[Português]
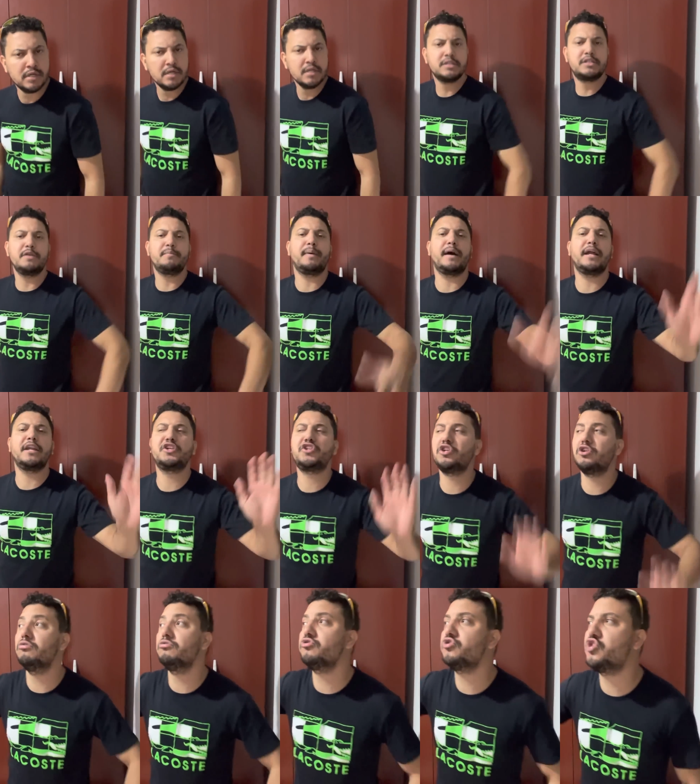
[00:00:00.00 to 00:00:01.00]
Se pai, ele
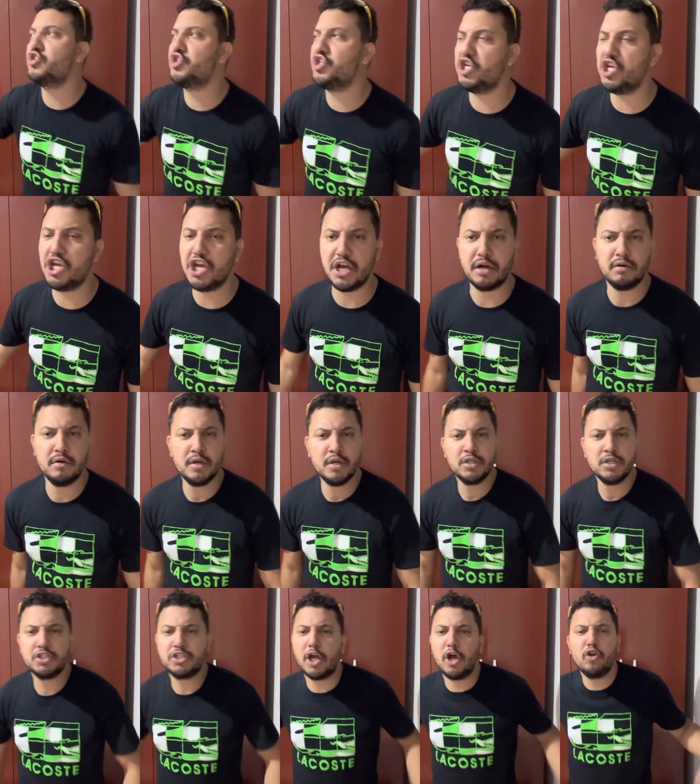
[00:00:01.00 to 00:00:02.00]
tirou uns dias.
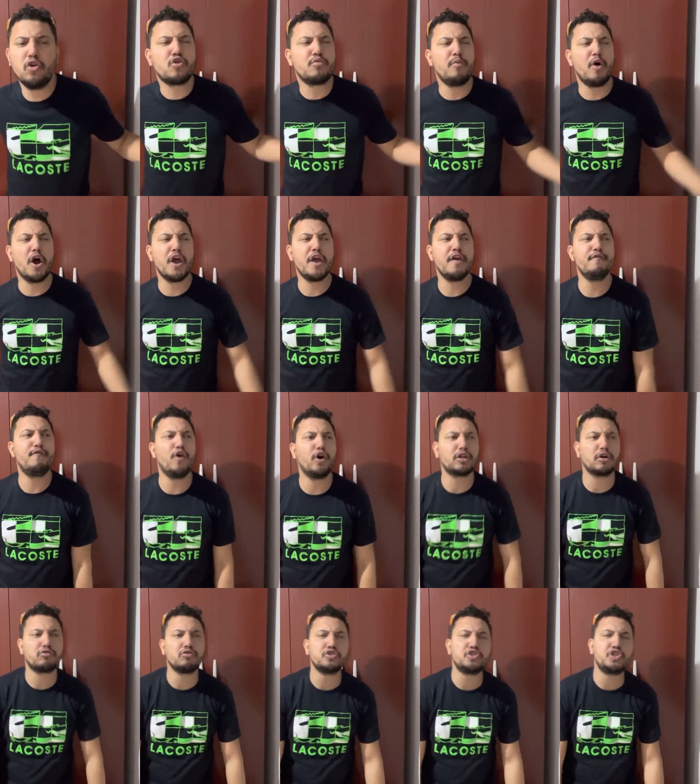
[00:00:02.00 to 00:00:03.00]
Você é louco, mó
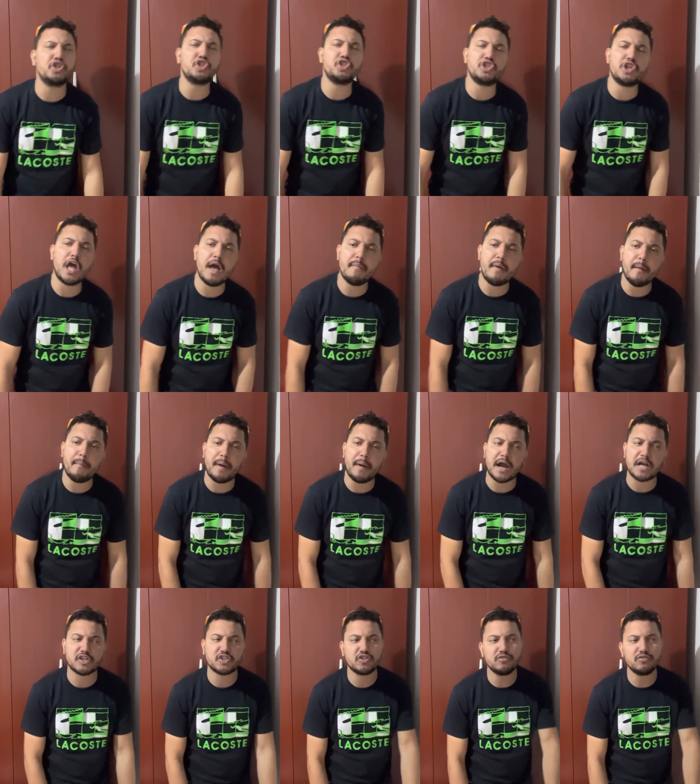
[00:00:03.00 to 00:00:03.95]
revolta com o sistema, parça.